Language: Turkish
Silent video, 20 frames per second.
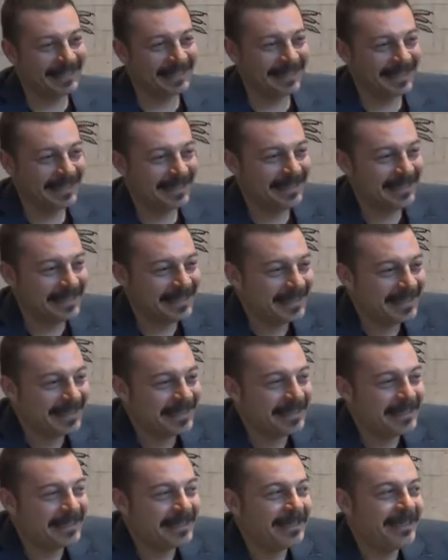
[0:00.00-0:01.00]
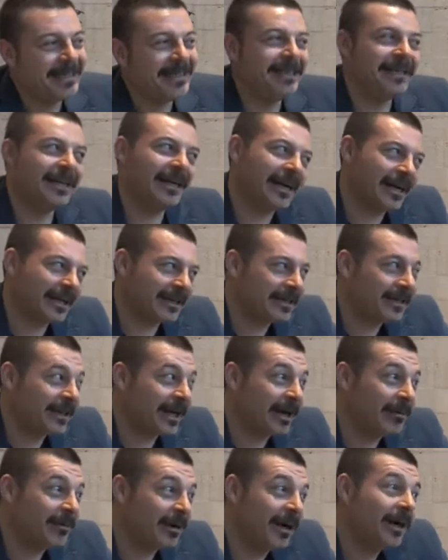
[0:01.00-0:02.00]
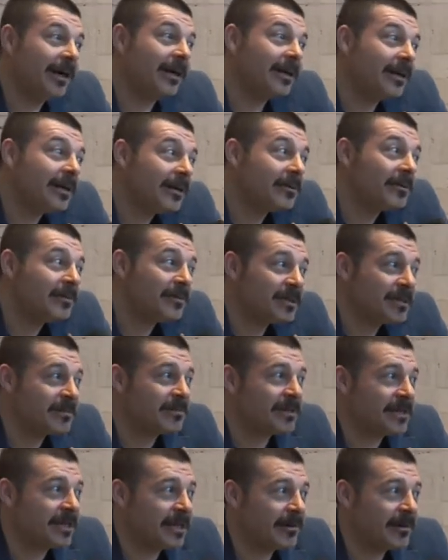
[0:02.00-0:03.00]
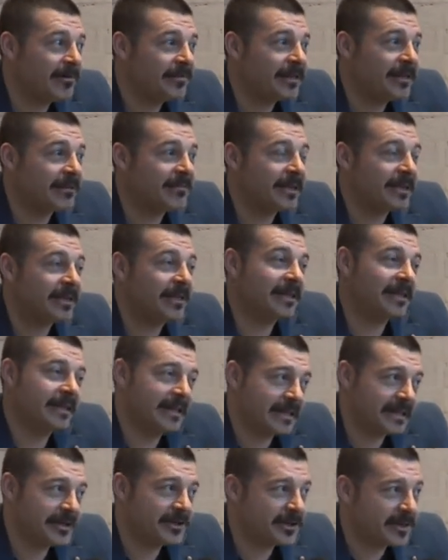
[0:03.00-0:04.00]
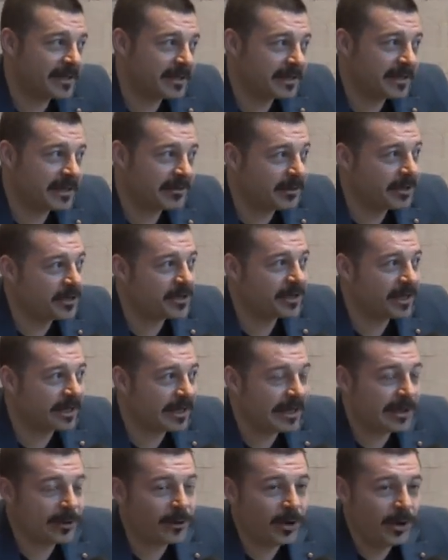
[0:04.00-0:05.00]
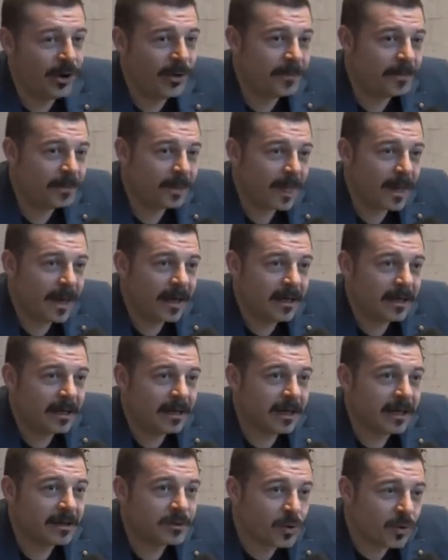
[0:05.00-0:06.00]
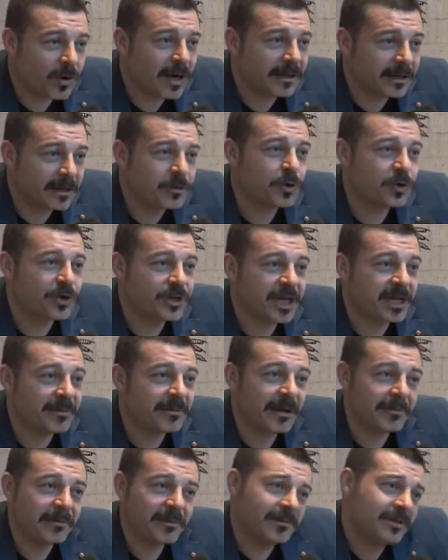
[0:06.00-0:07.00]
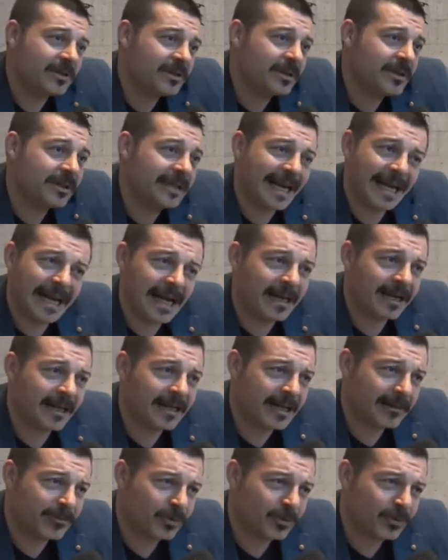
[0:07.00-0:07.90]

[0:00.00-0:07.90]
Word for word: İyi bir kaza bir şey çıkmamış en azından. Ama e, bizim sinema filmlerinde dizicilerin de başına geliyor. E, sokakta çok çekim yaptığımız için neler neler.